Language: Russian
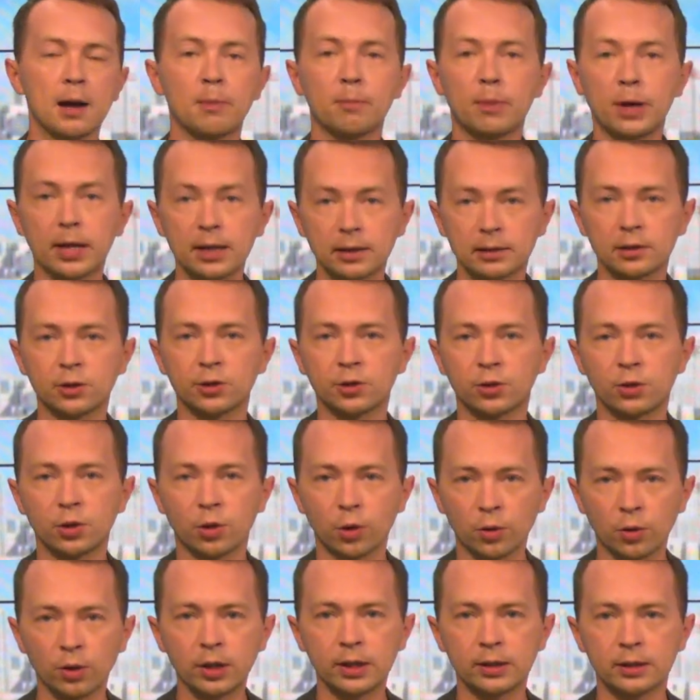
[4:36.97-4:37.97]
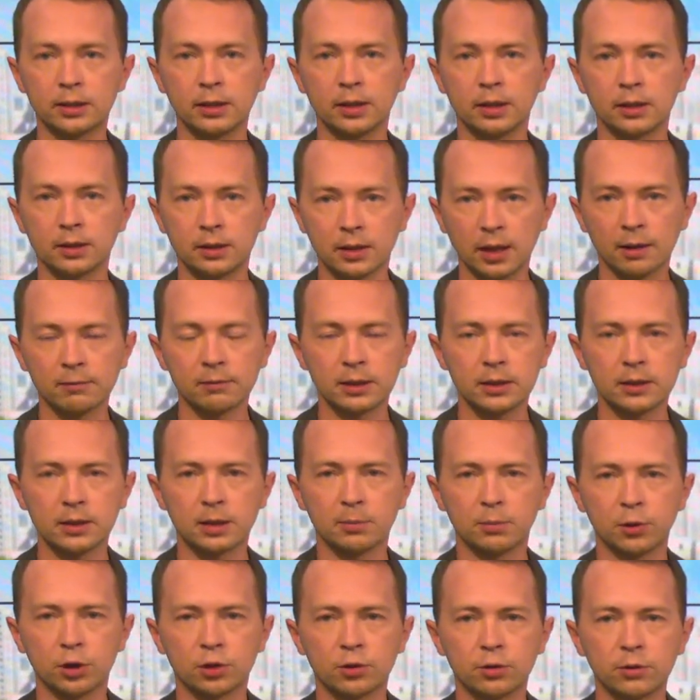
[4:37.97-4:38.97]
Проект трехлетней давности
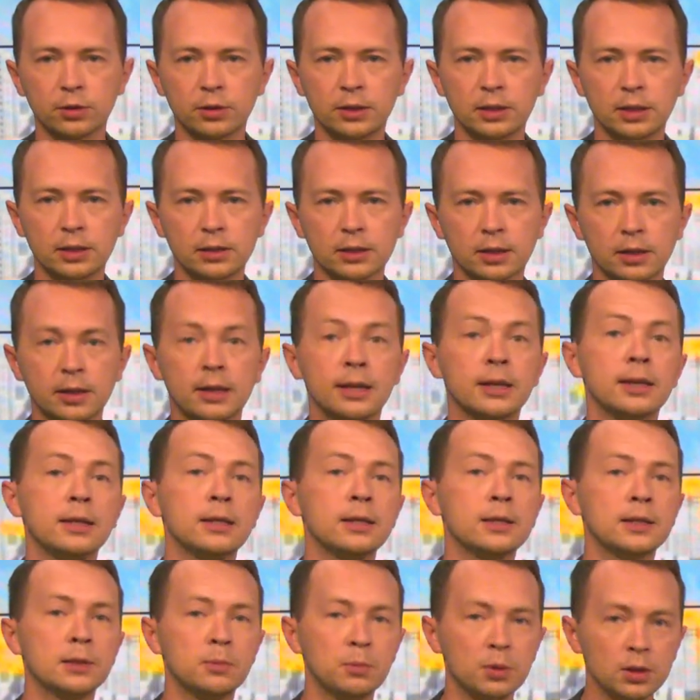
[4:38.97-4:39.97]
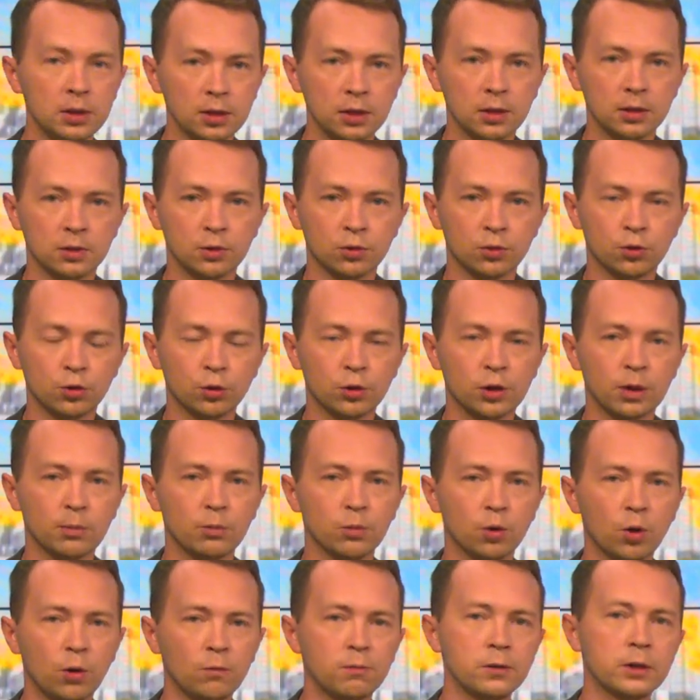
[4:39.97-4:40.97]
пришлось несколько изменить с
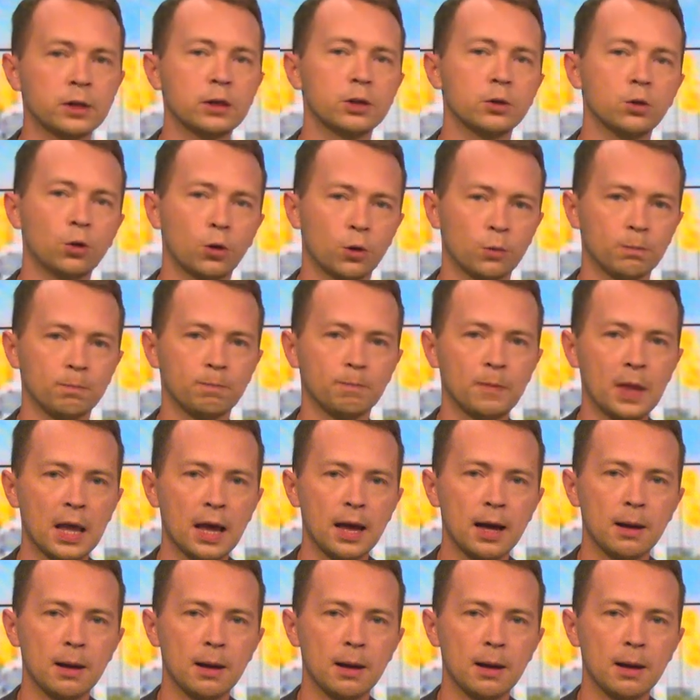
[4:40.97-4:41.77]
учетом новых норм.